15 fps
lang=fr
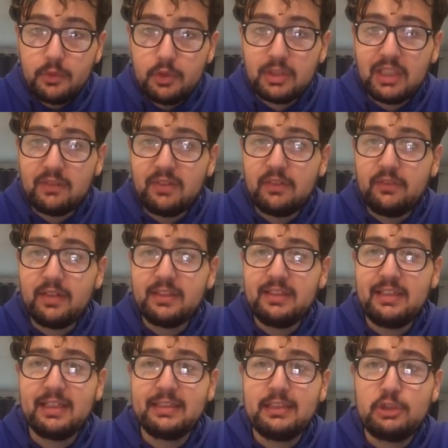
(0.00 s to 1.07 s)
Regarde, Valverde,
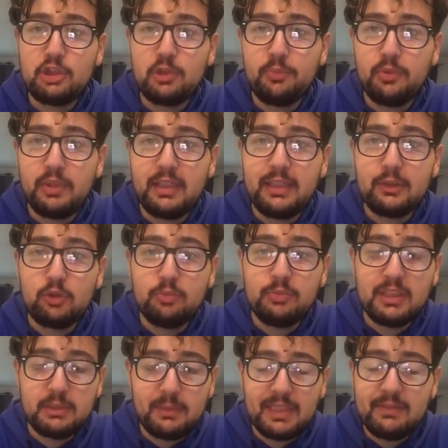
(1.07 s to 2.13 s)
il a gagné le championnat et la Coupe
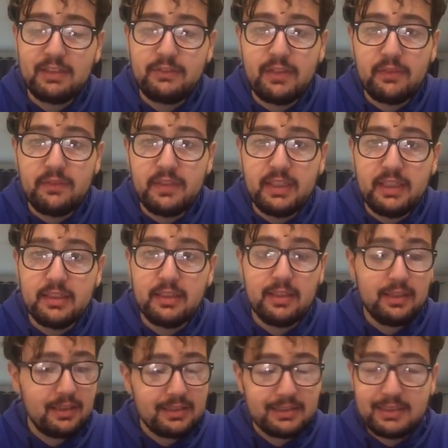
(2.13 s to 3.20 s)
d'Espagne, il va se faire virer.
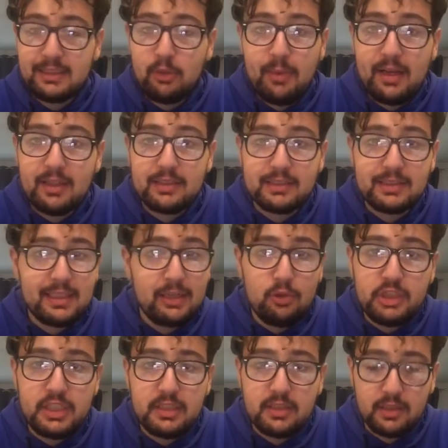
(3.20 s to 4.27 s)
C'est le bac, c'est la
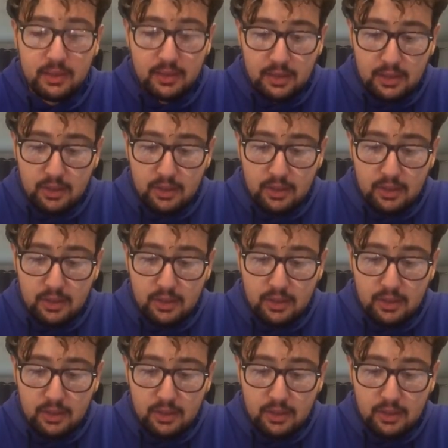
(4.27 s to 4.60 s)
logique.